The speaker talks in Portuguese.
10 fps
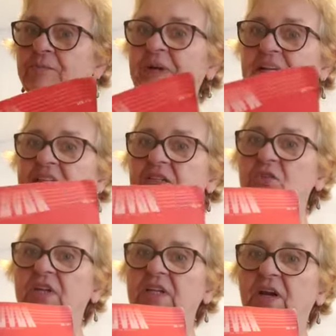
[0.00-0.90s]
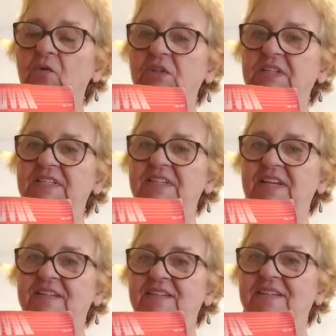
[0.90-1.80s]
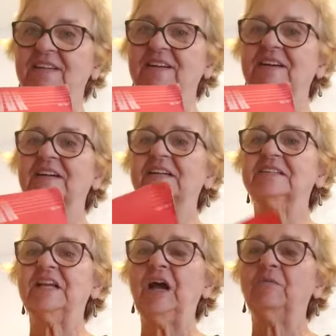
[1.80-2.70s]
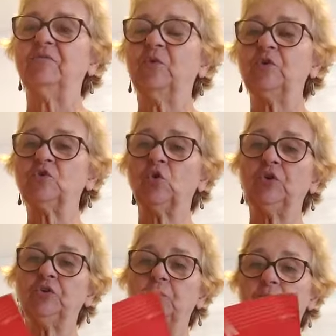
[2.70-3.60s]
para que isso aqui acontecesse, sabe? Foi sonho do